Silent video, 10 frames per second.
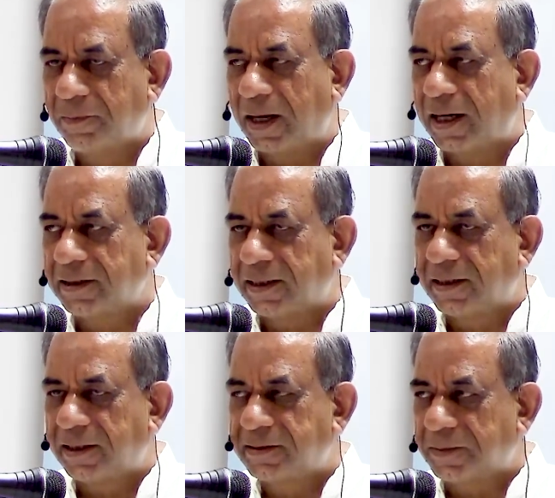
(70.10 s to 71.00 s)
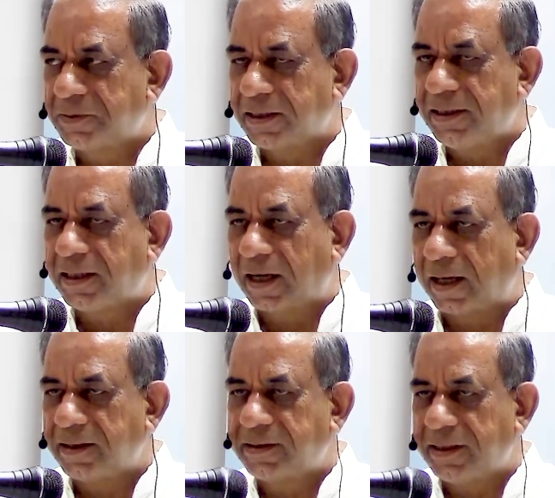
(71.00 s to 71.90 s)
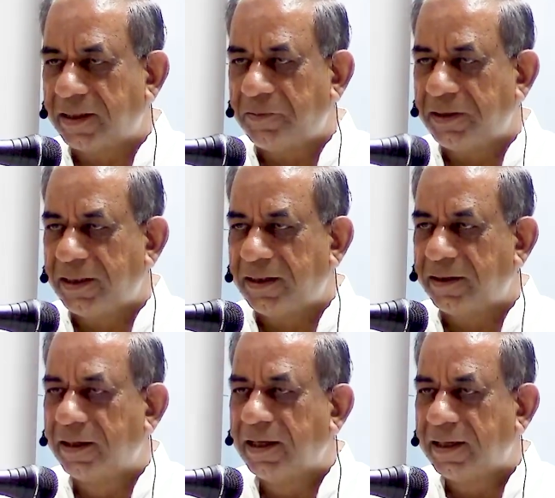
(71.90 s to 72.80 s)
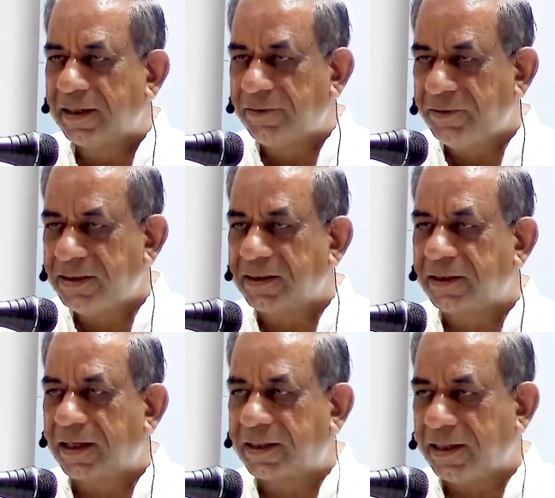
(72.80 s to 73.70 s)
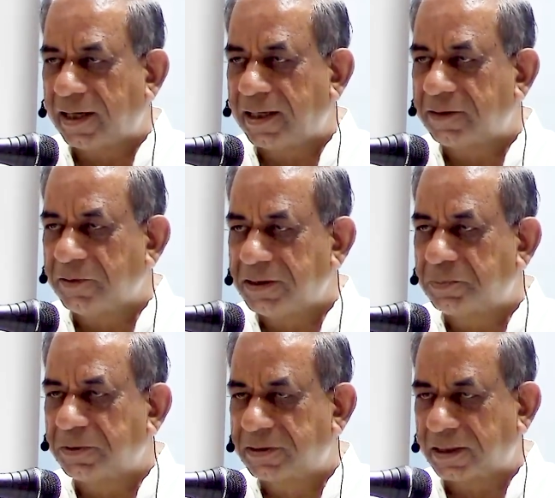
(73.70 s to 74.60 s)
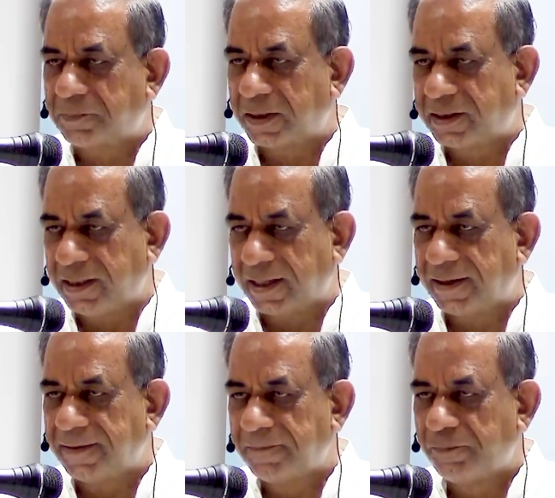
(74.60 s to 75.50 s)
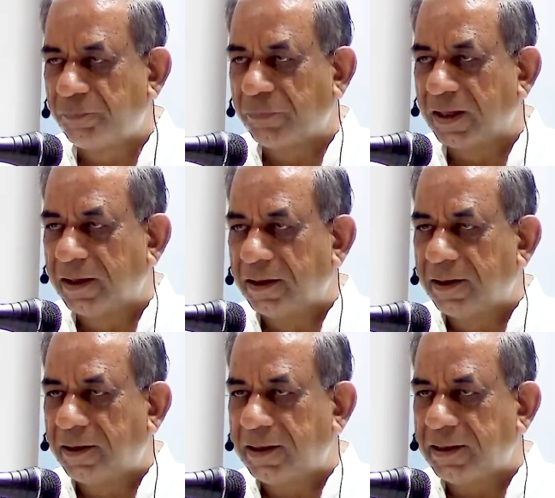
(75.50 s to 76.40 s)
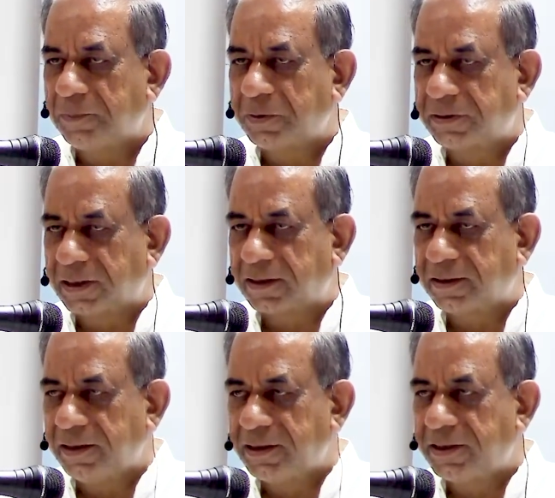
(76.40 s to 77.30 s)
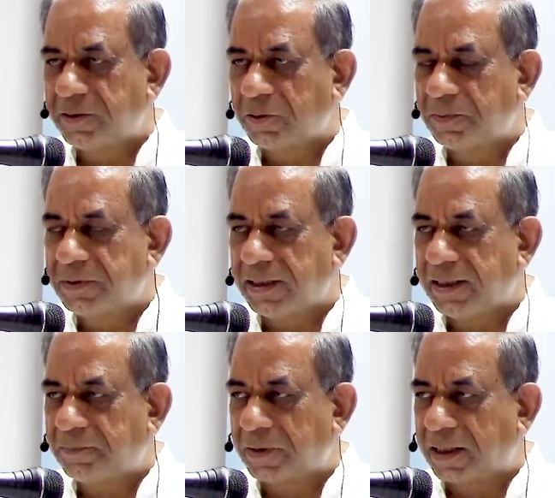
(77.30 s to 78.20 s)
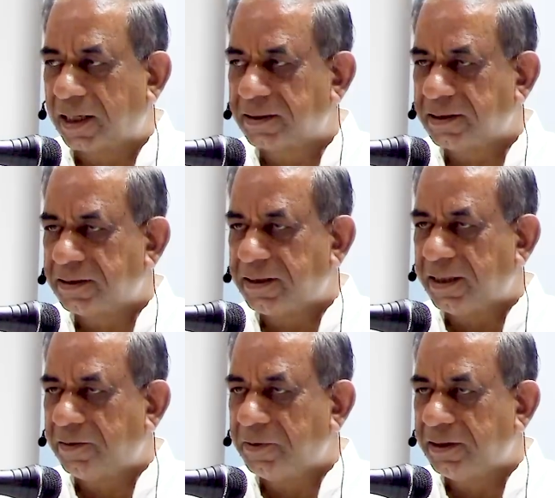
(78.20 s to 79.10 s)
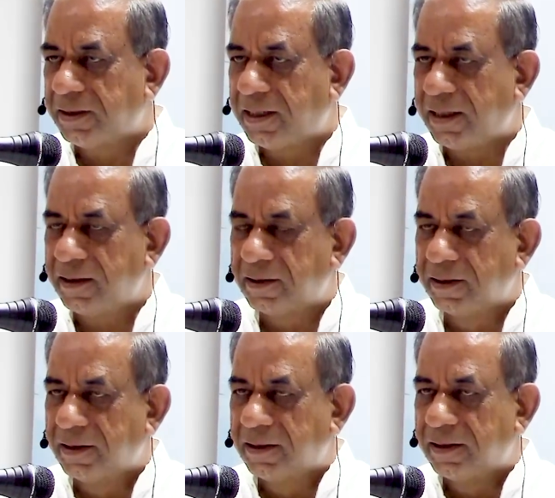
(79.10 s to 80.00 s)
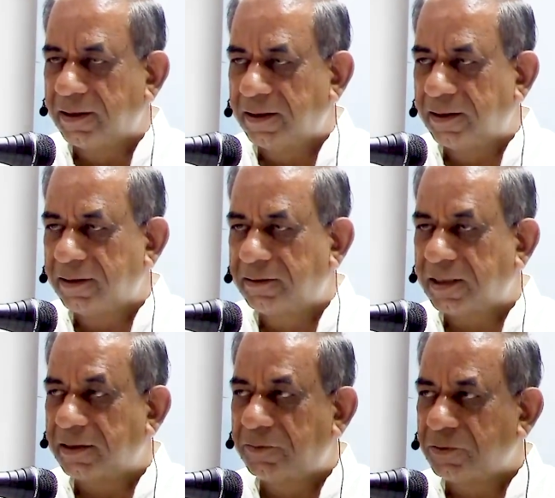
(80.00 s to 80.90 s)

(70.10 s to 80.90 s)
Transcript: बाद अगर सबसे अधिक कार्य श्री अरविंद ने रिवीजन का किया है तो इस पुस्तक पर किया है ये पुस्तक निश्चित रूप से एक प्रकार से श्री अरविंद के तत्व